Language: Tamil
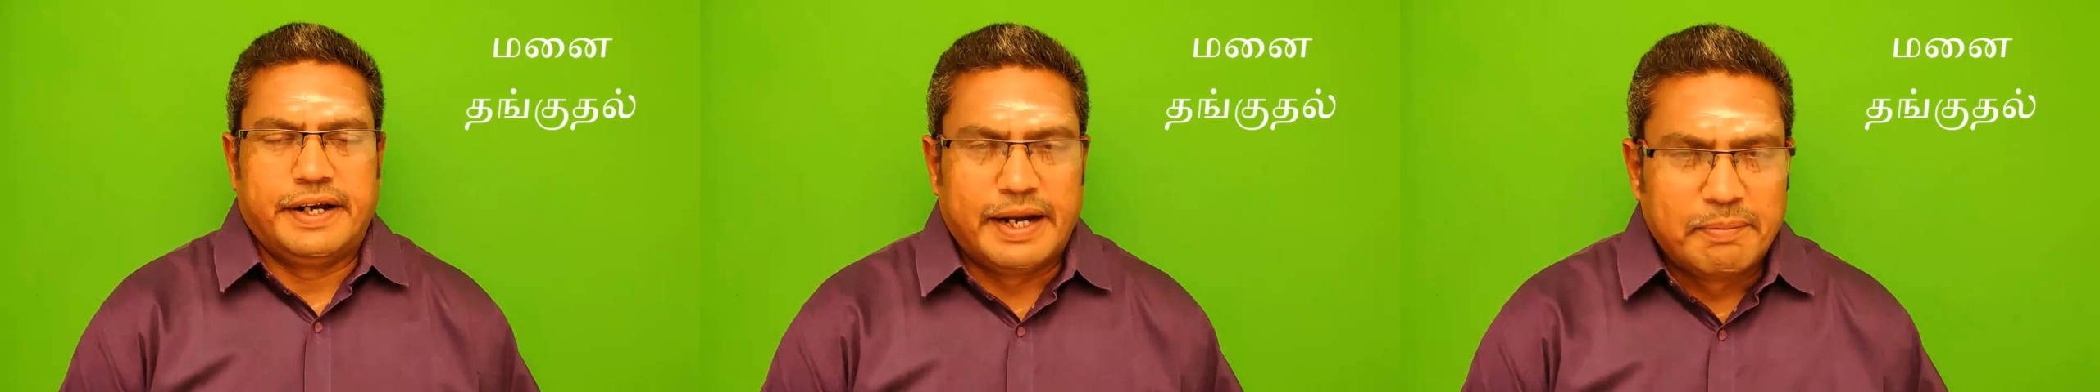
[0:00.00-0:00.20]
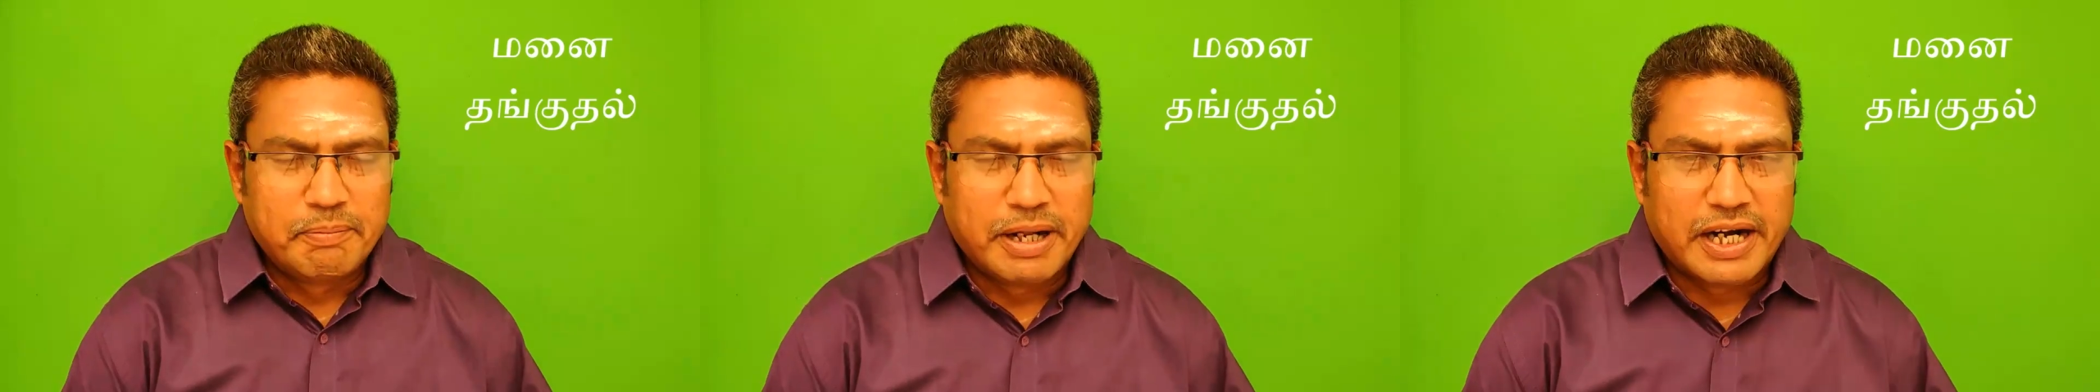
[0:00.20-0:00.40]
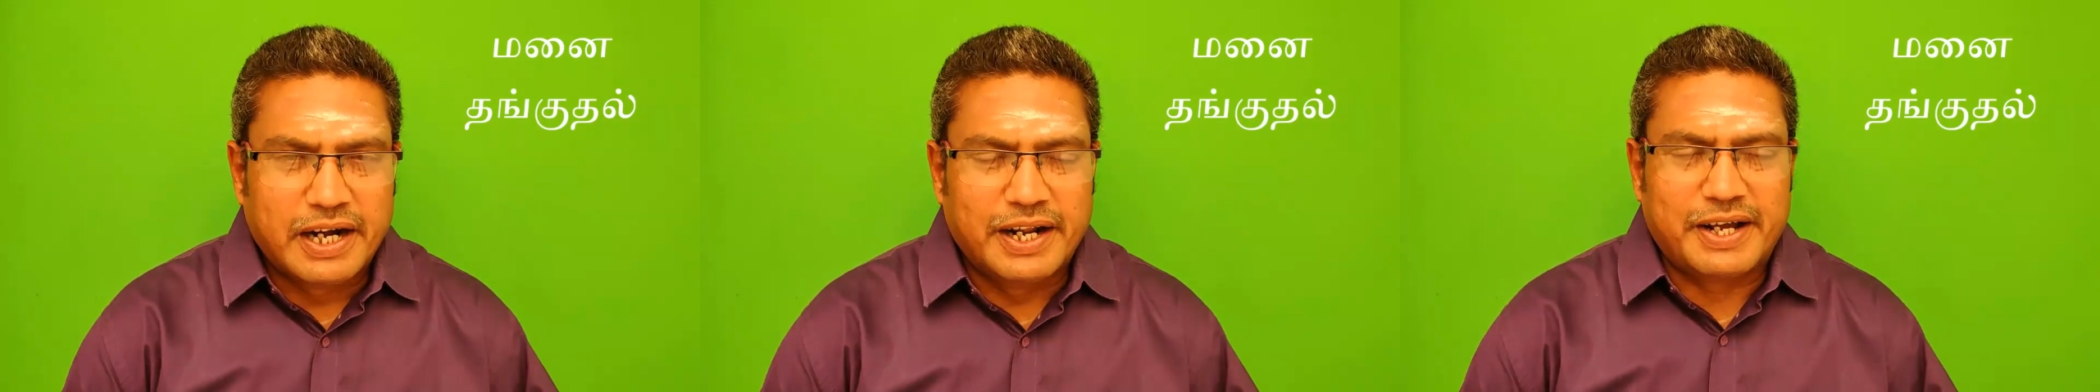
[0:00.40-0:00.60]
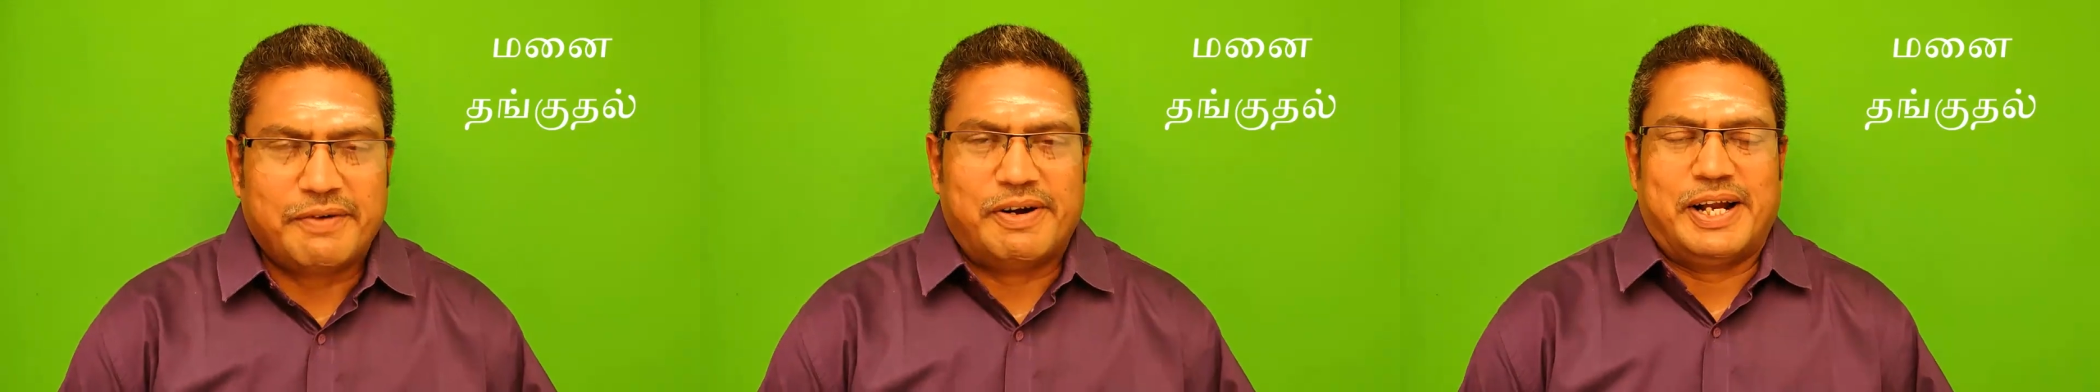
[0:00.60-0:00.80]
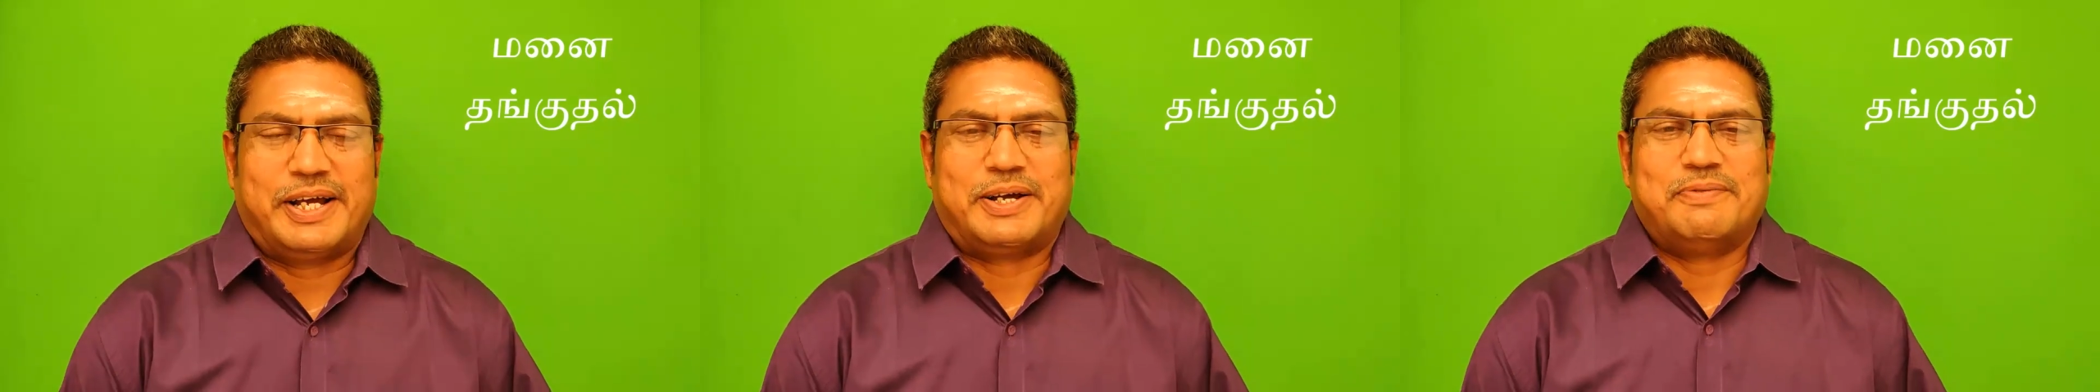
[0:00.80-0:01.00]

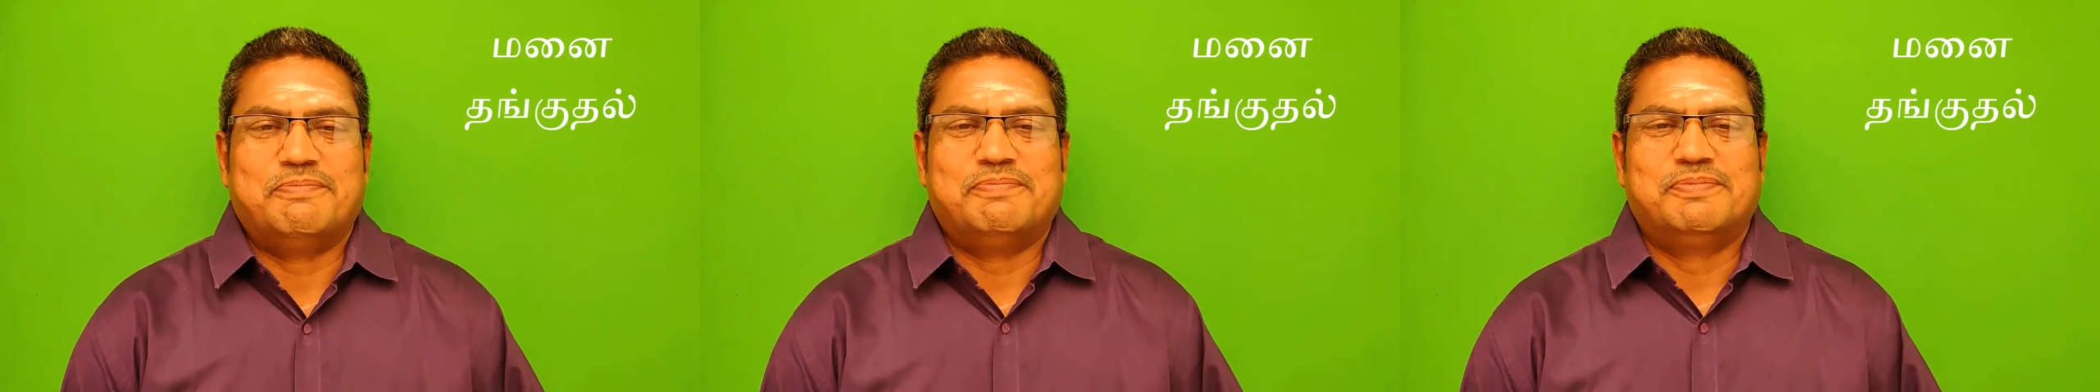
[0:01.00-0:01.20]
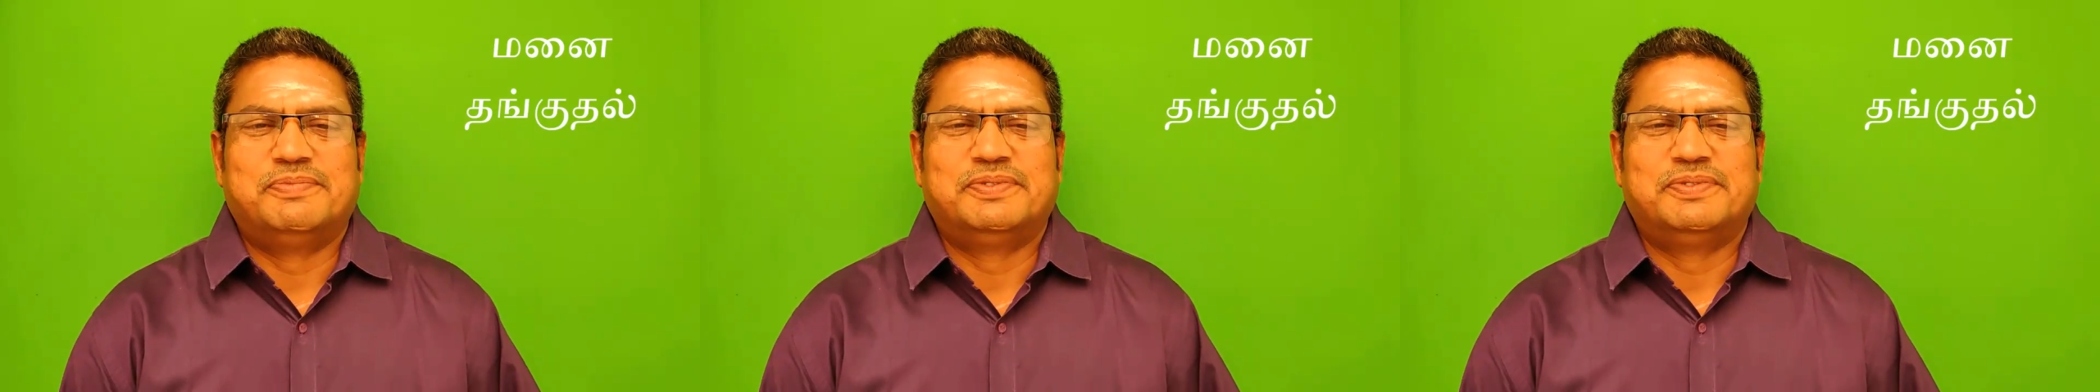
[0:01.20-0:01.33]
நண்பர்களுக்கு வணக்கம்